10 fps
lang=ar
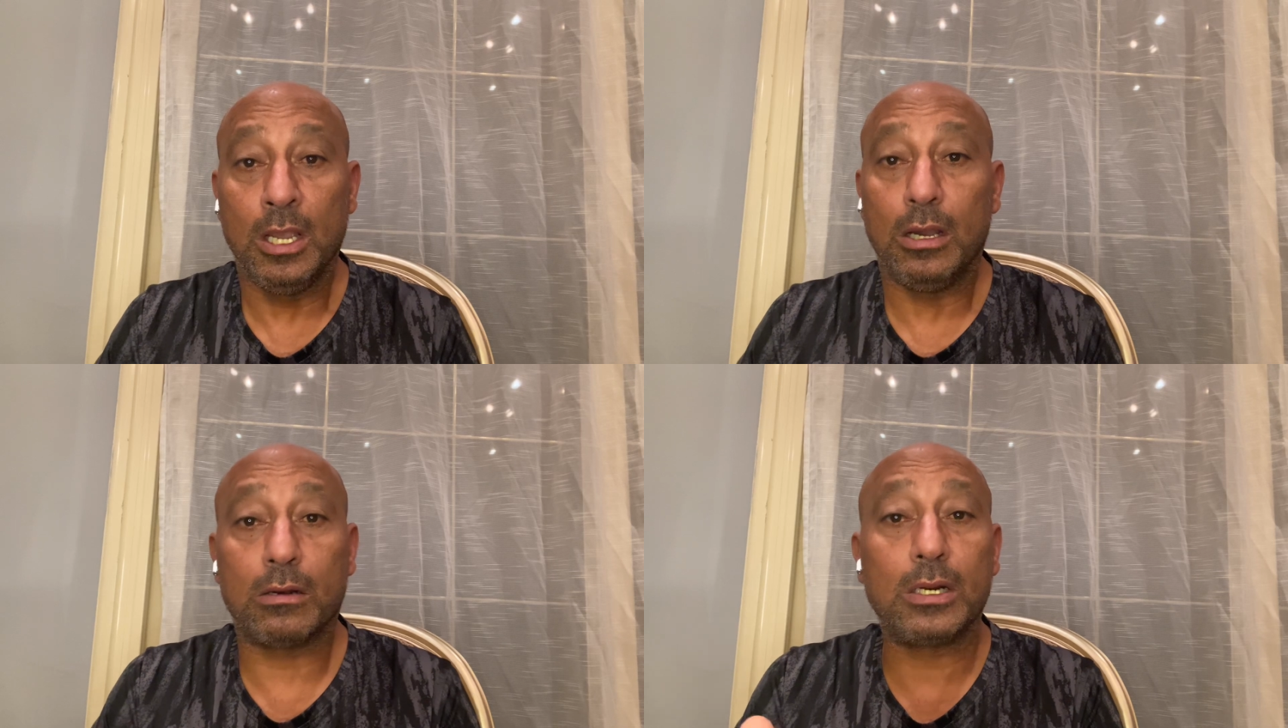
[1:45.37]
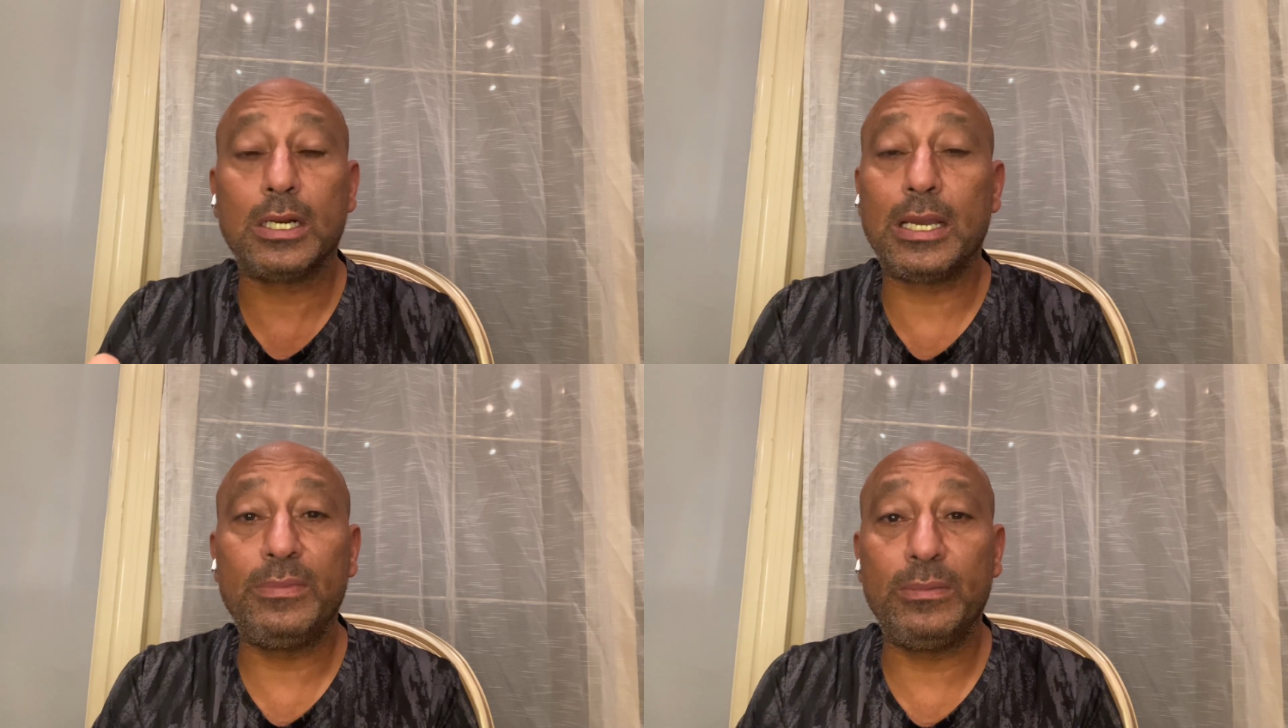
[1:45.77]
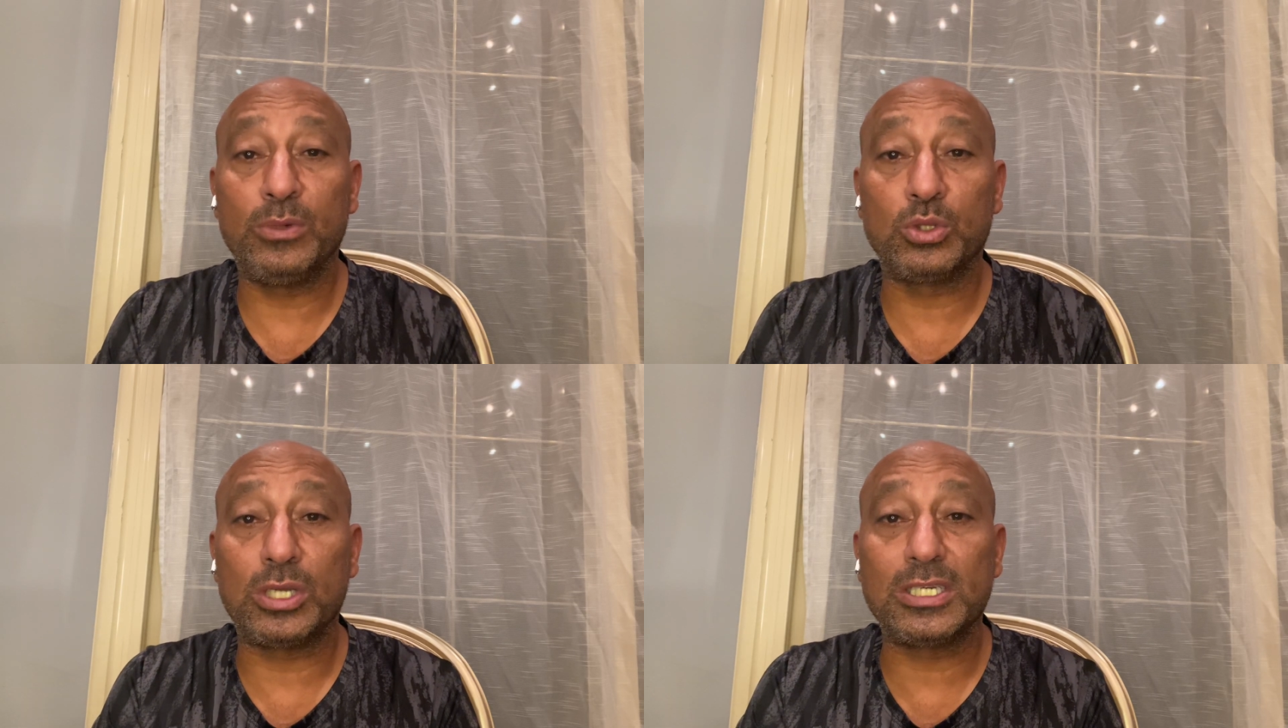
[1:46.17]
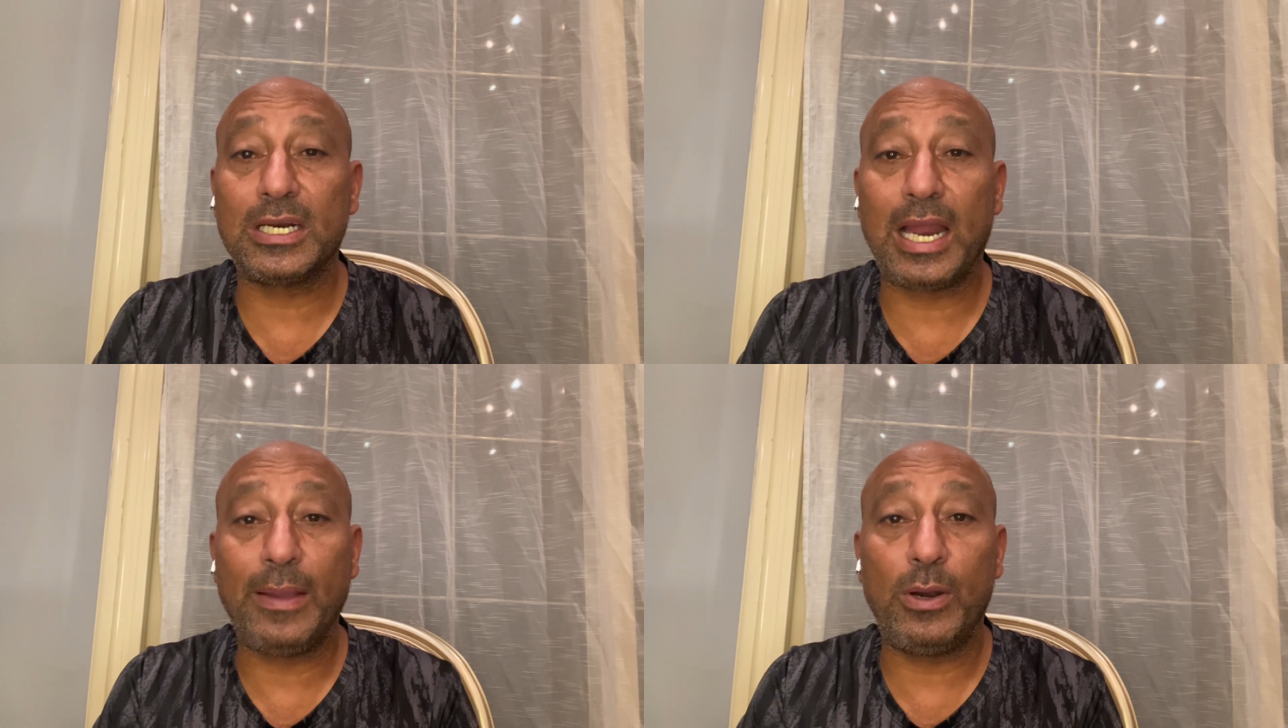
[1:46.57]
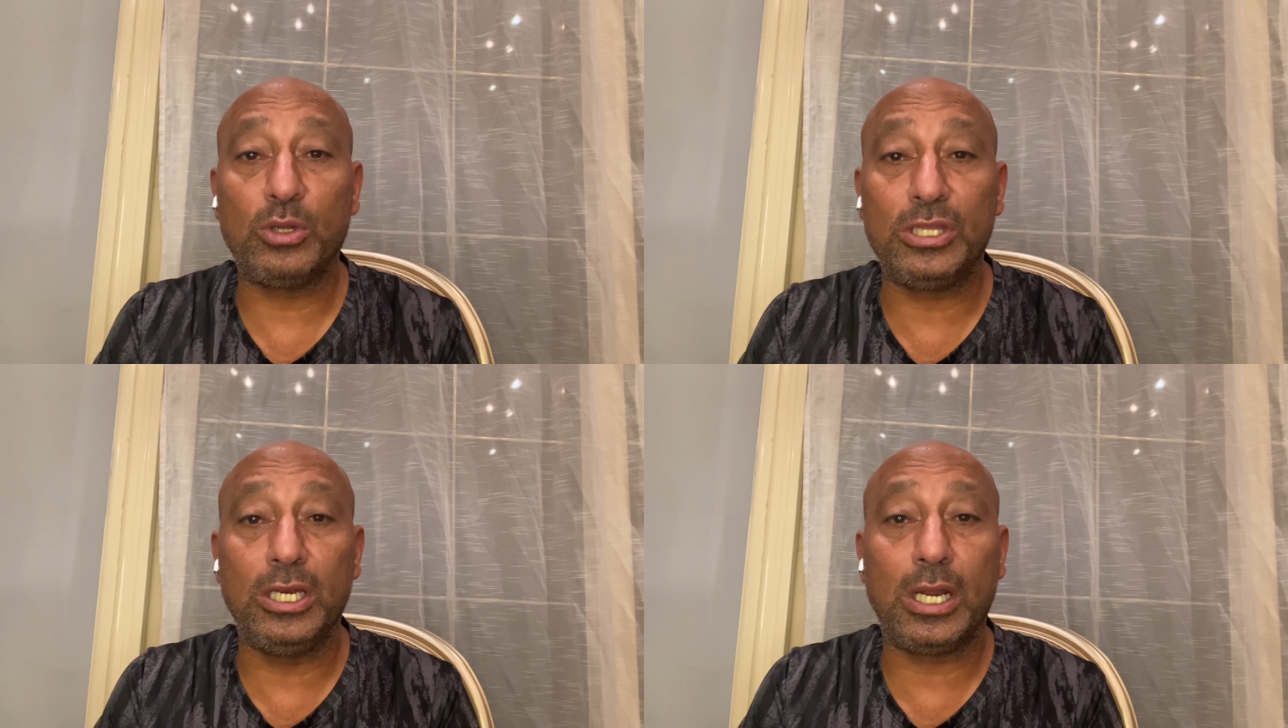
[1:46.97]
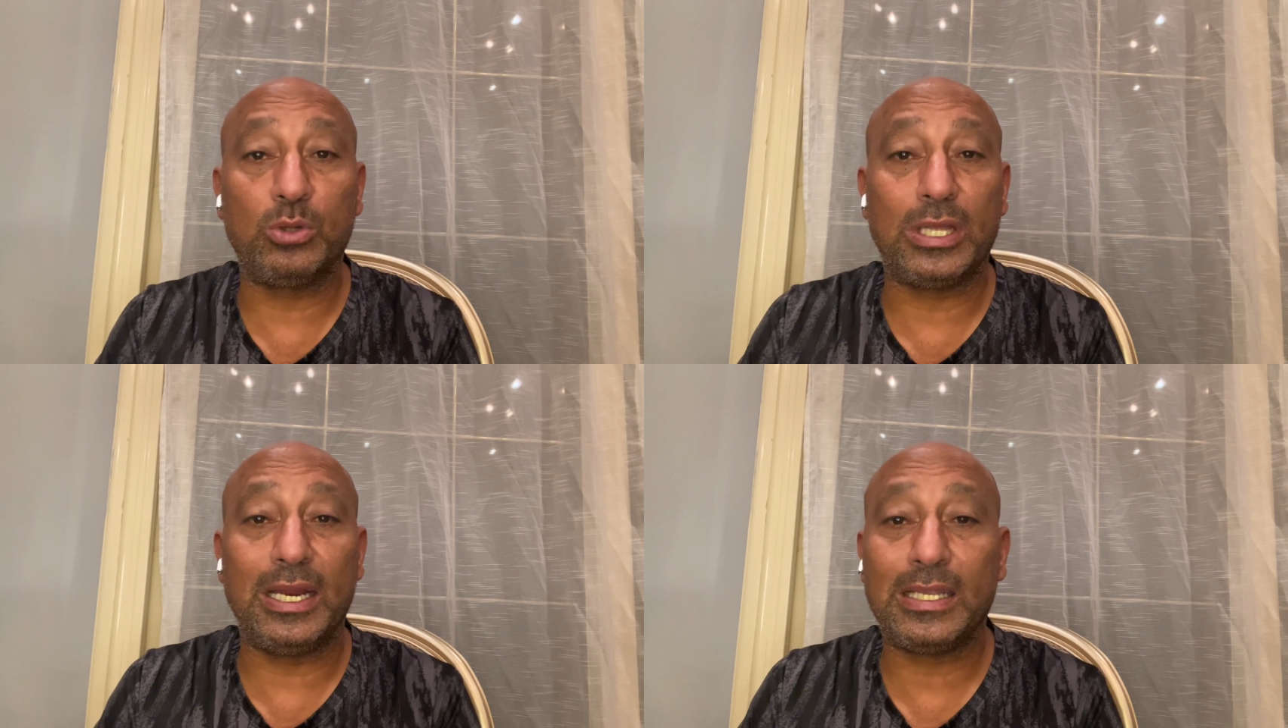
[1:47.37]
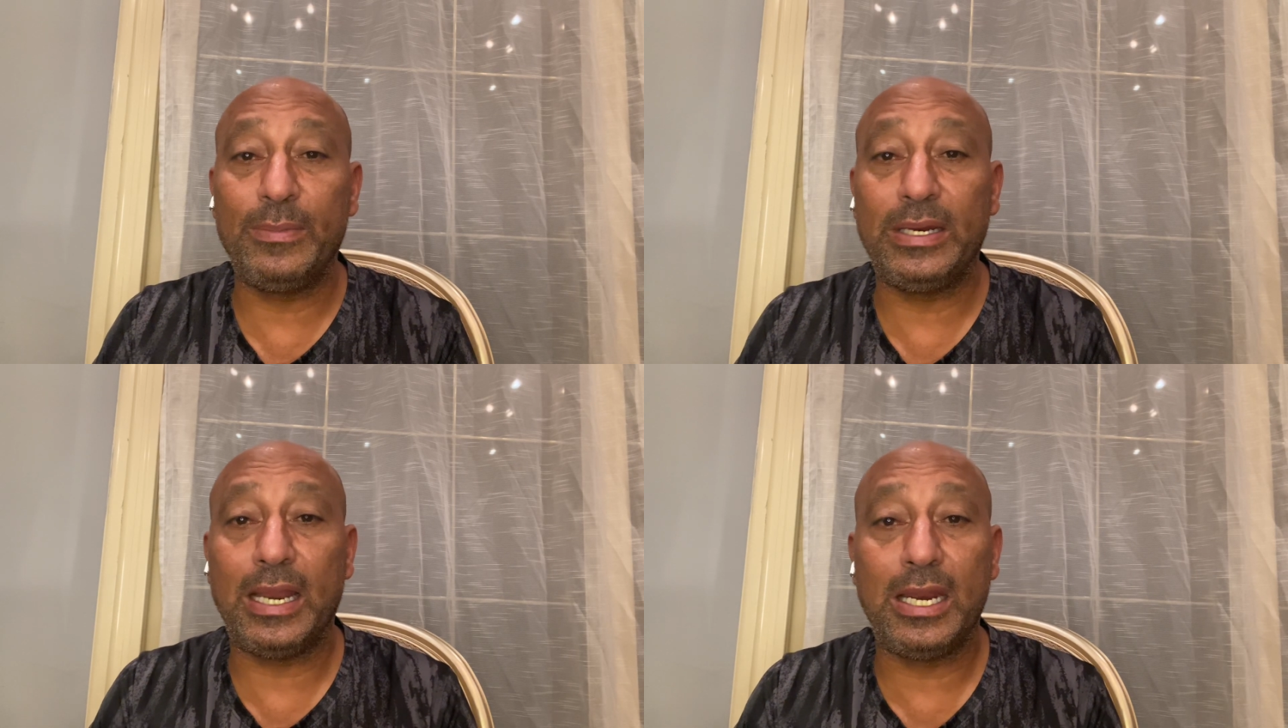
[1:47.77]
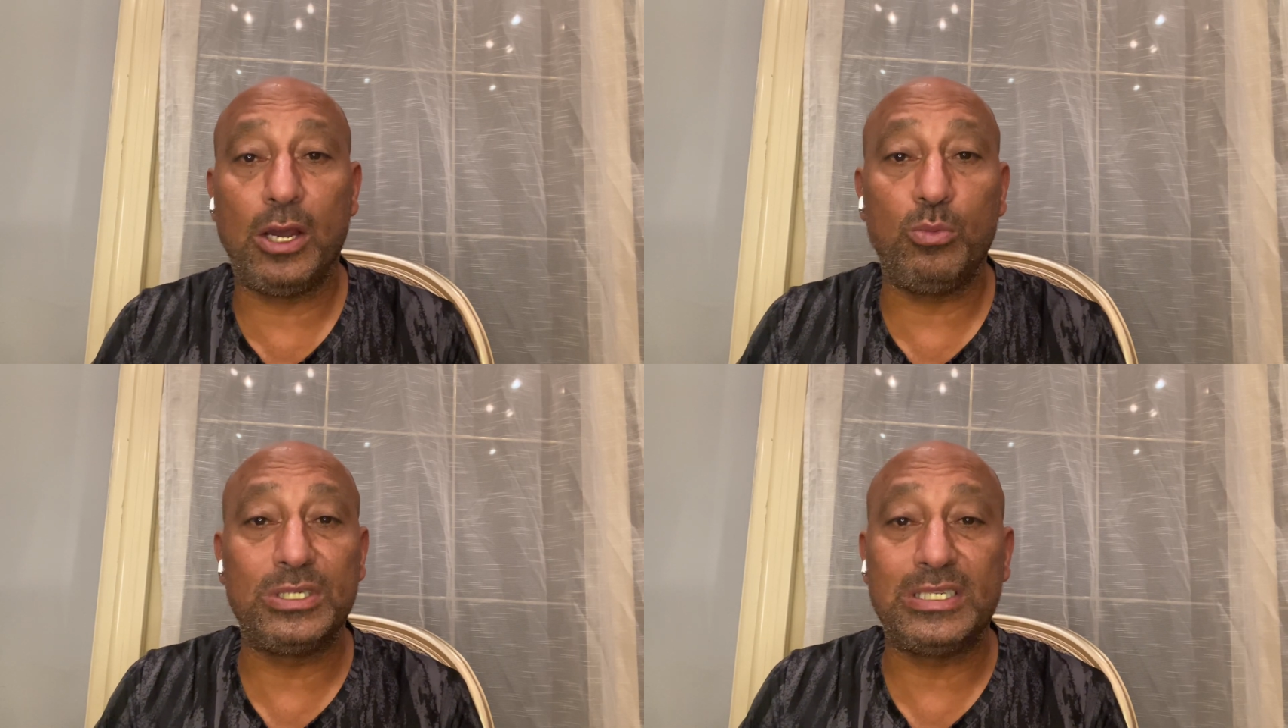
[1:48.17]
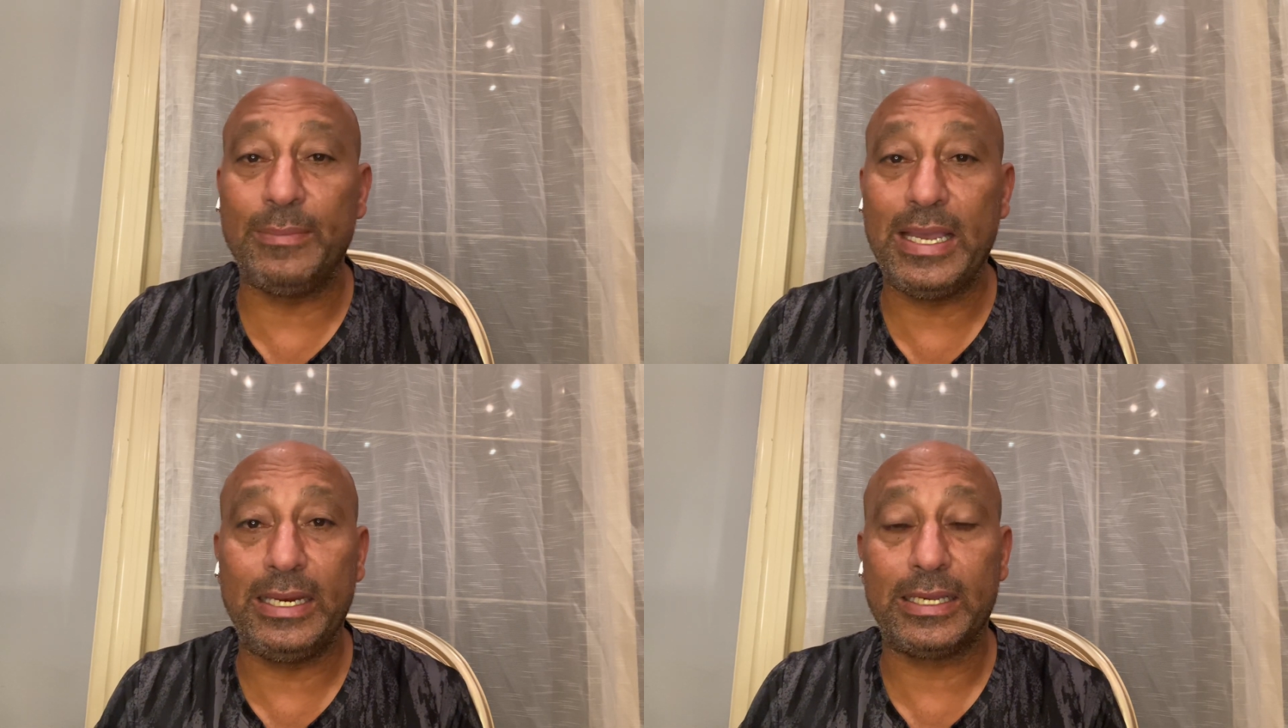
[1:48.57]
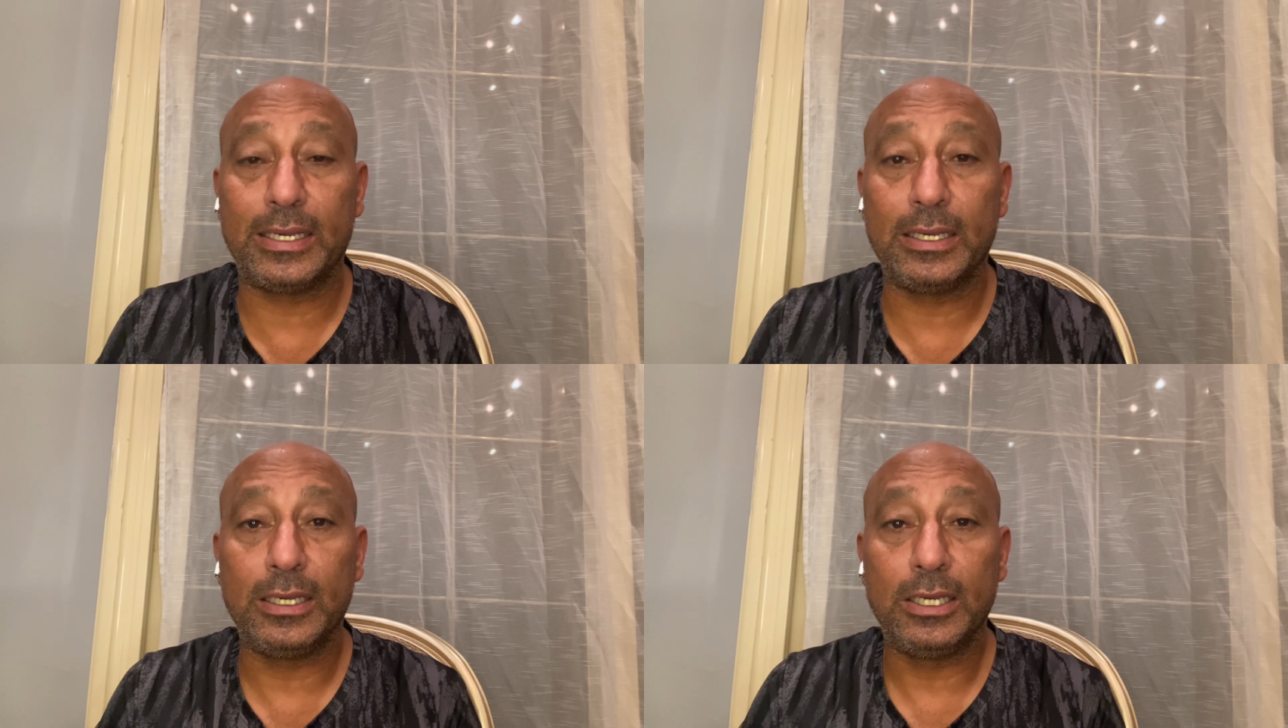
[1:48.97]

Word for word: الراجل كان منتظر لاعب او اتنين او تلاته من الاهلي او من الزمالك